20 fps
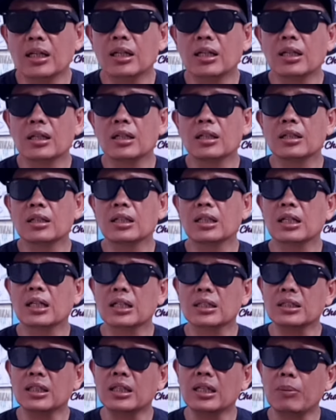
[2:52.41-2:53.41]
eh,
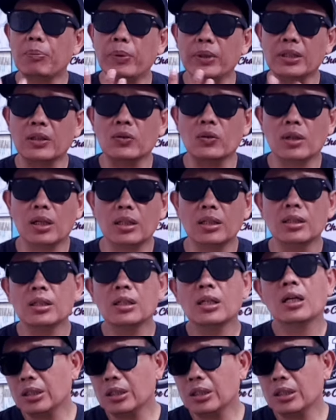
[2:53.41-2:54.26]
gergetnya dapat gitu kan.